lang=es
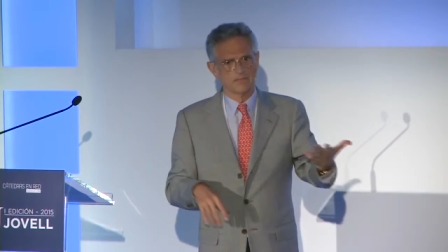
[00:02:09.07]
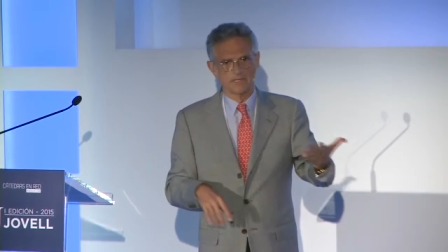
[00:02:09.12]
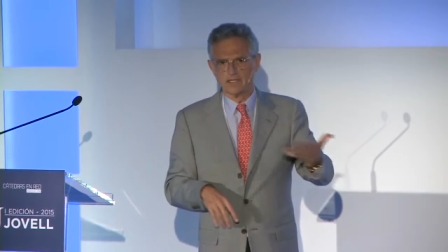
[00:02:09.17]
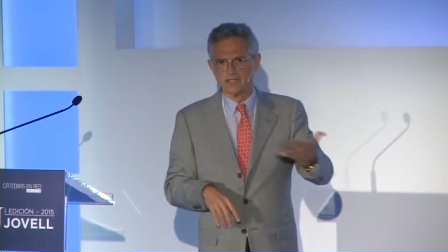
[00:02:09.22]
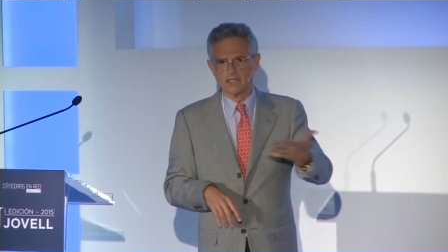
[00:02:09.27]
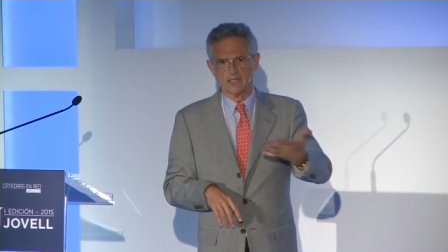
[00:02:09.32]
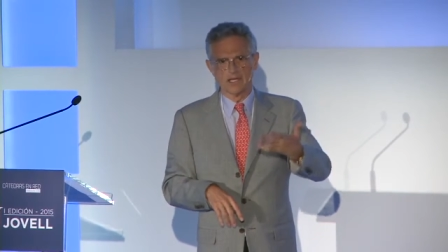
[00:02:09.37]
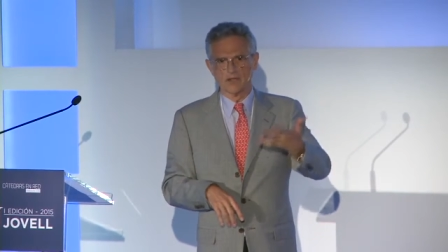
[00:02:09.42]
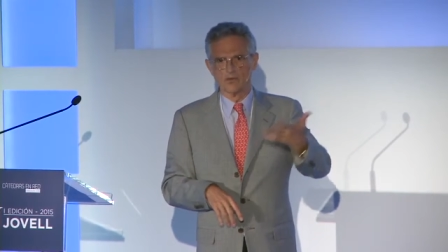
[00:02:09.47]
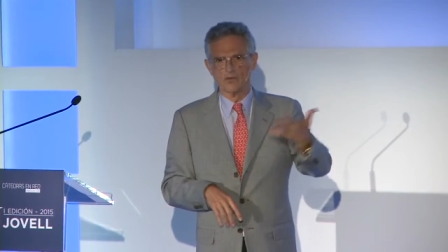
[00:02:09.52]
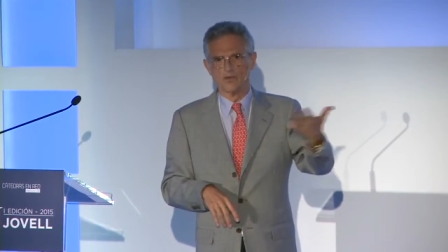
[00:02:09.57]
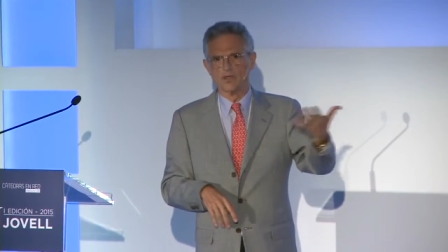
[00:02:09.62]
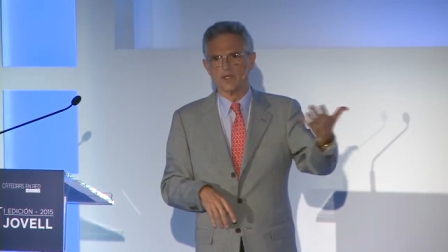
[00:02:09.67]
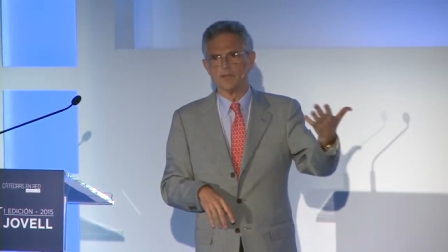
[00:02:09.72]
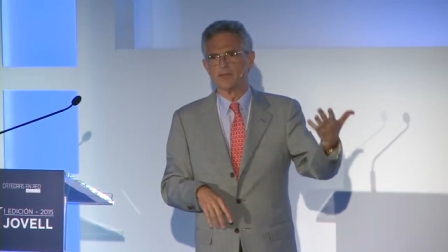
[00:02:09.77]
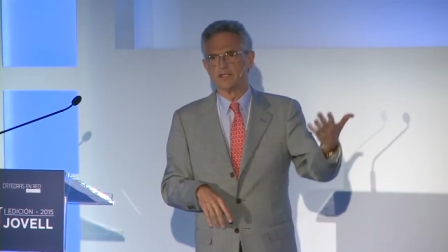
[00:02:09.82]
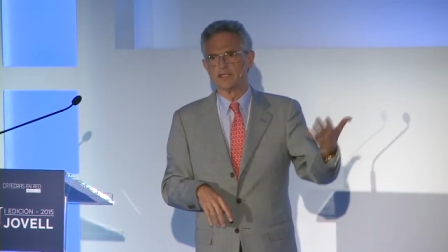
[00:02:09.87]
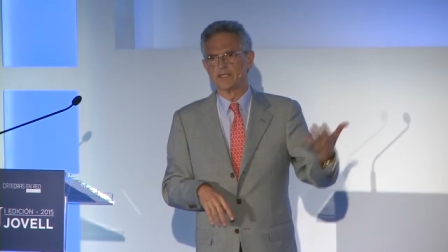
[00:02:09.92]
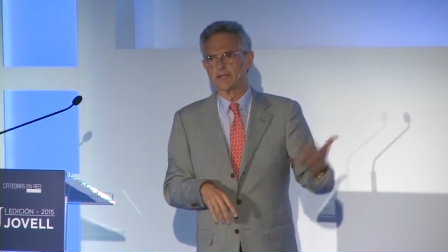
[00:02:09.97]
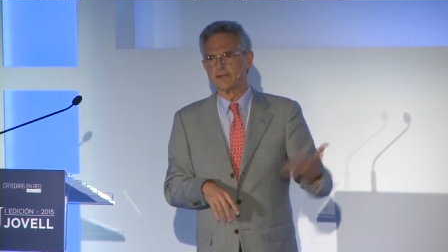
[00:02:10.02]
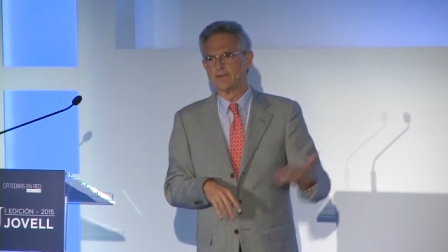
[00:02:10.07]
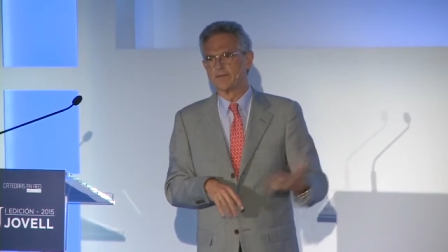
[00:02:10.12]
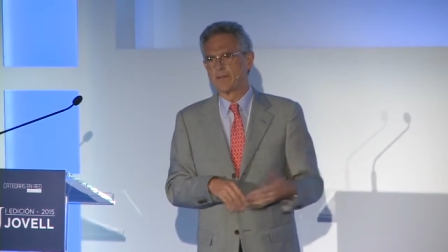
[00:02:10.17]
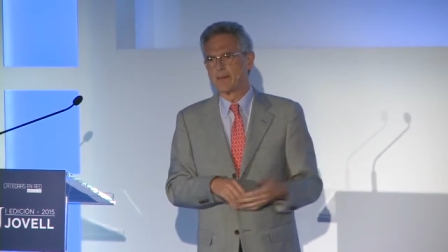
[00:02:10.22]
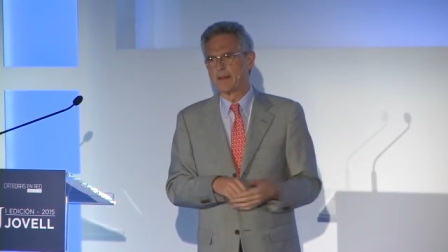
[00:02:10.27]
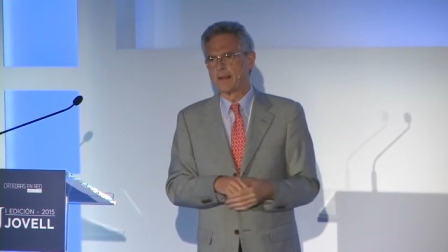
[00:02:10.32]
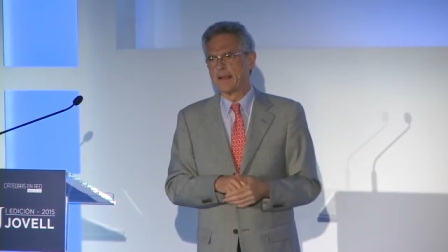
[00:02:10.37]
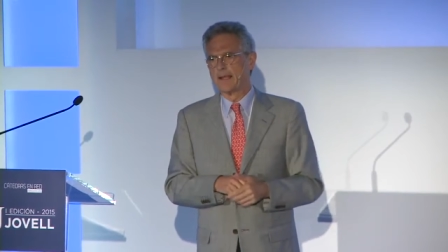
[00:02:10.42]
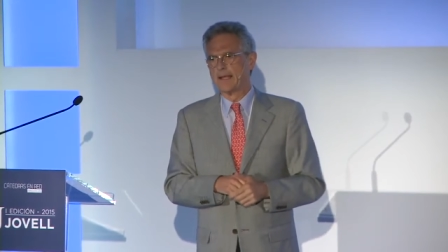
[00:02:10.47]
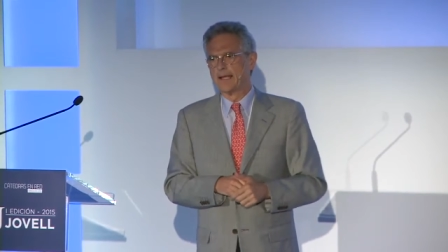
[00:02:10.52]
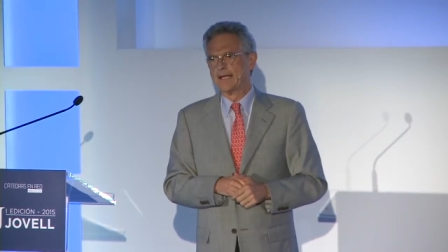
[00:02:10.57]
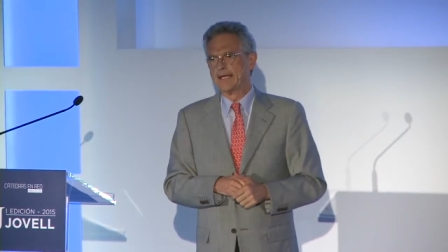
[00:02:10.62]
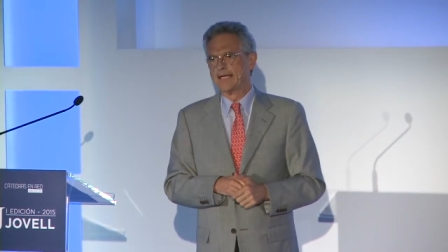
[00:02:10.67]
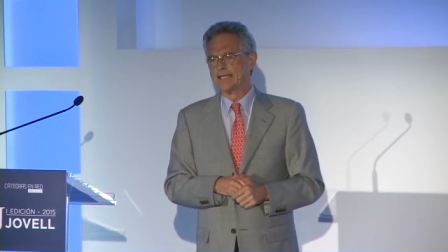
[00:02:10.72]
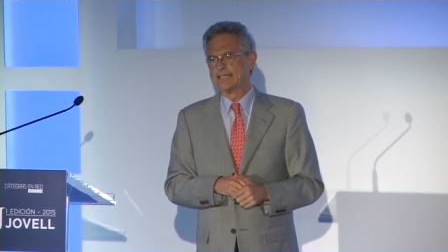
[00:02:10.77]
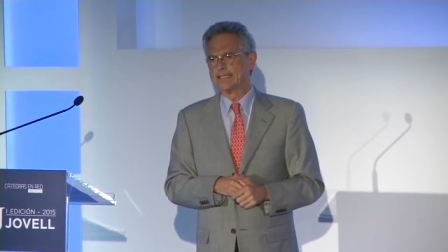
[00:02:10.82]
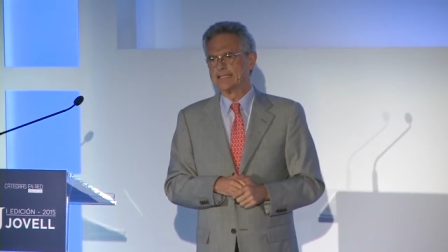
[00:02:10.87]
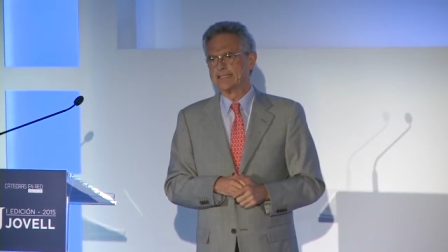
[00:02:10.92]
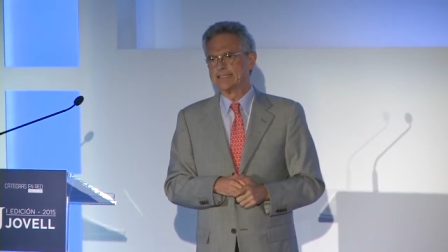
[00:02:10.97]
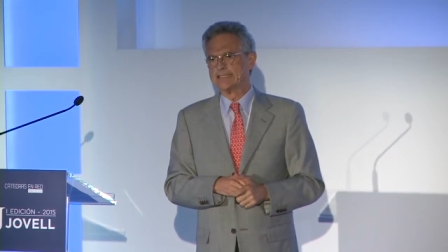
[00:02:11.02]
Eh, hay un límite
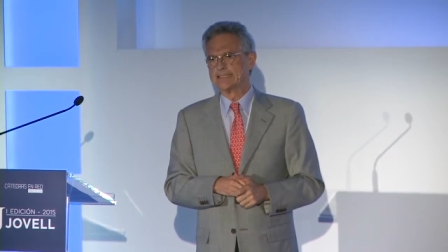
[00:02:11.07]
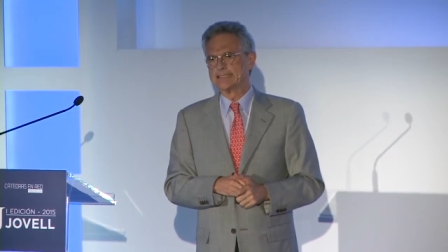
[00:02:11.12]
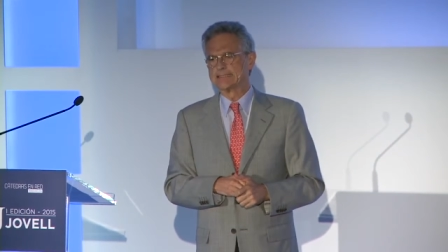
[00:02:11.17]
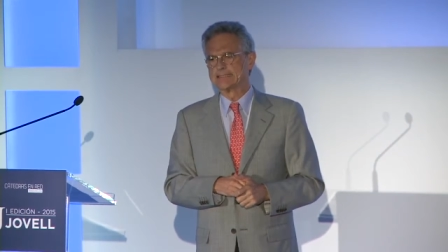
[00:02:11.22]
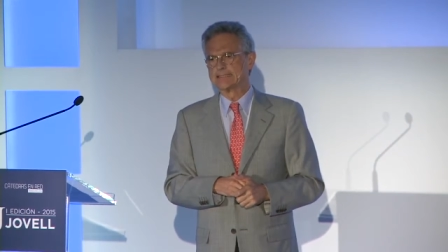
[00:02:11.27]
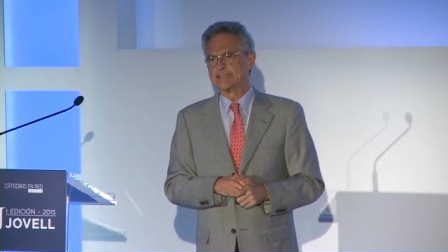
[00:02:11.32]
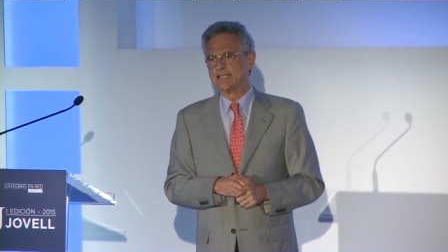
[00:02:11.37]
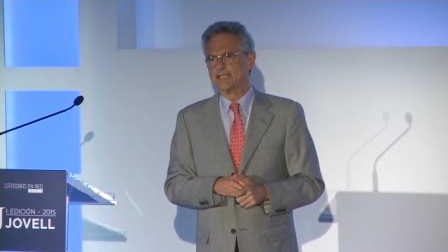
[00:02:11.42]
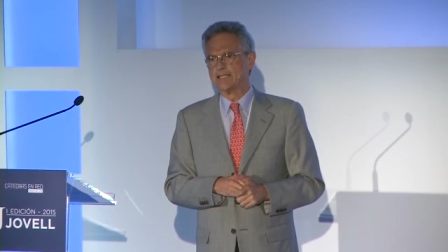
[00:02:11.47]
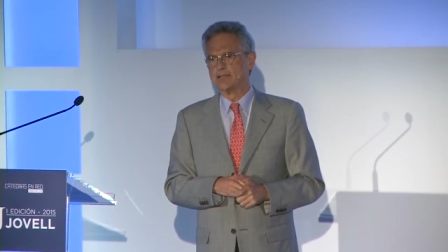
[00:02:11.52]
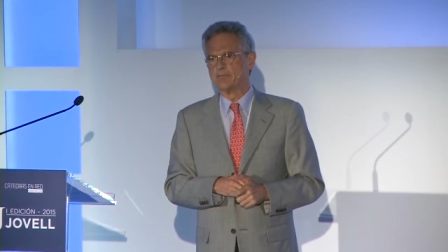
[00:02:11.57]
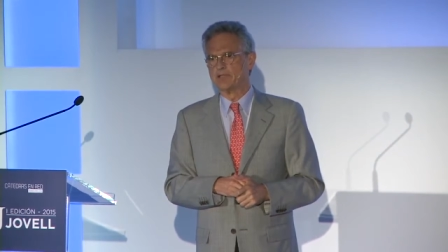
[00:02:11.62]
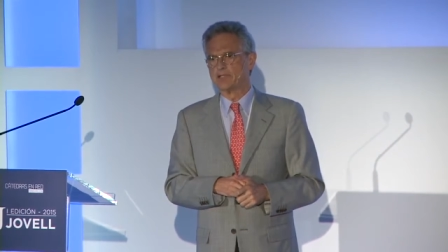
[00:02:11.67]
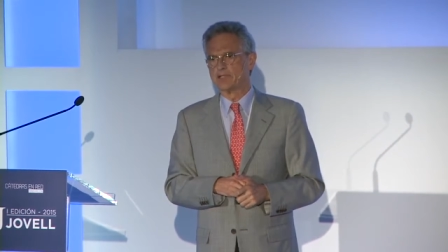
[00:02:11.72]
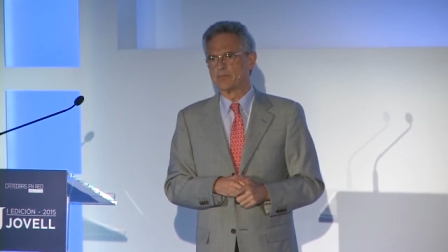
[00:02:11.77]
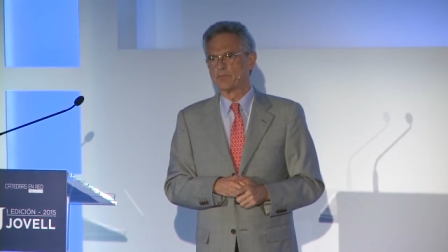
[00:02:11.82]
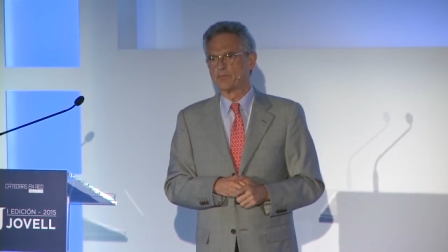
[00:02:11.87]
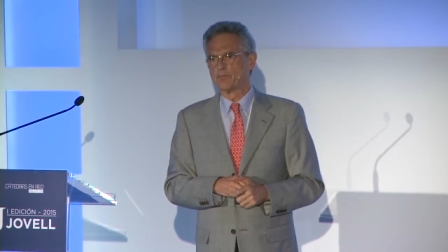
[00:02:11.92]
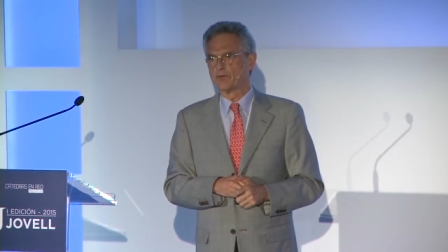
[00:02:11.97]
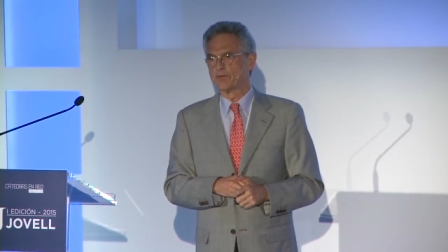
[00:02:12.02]
este límite,